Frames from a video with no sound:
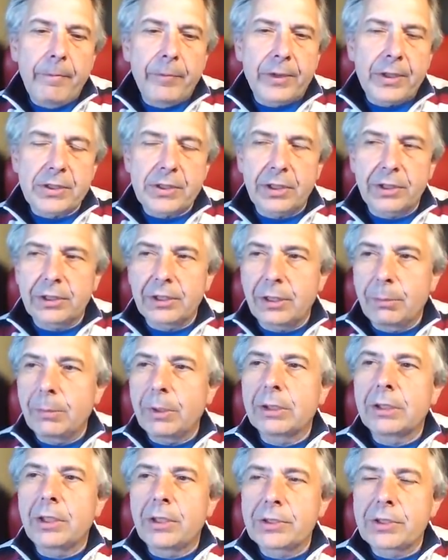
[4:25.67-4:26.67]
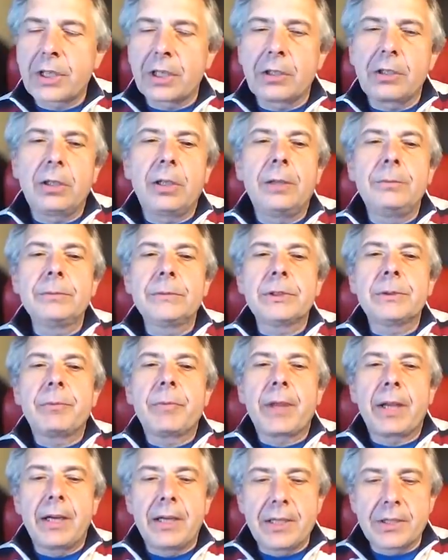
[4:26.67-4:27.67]
Das hatte jemand rausgekramt.
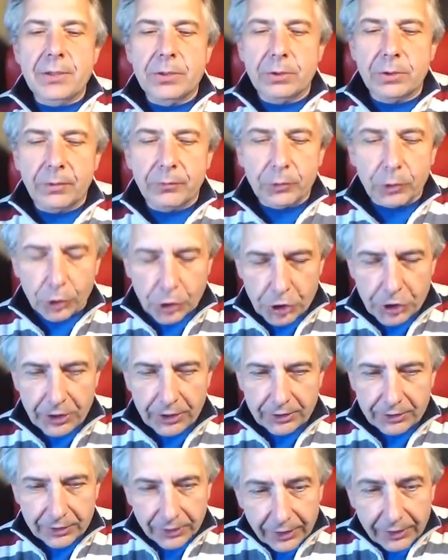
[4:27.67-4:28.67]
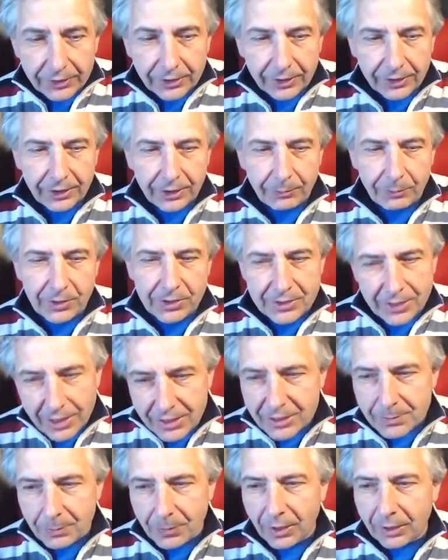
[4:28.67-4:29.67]
Also, dort steht drin in dem
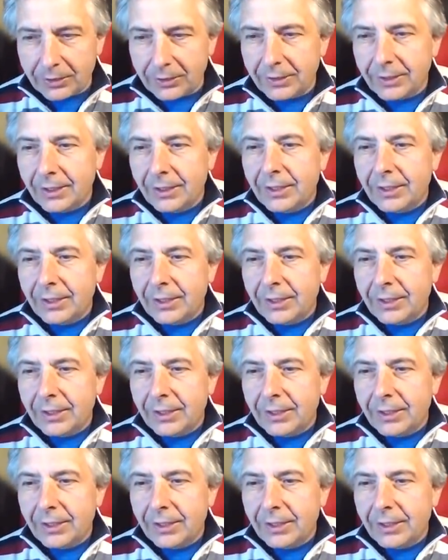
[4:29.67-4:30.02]
Gesetzblatt,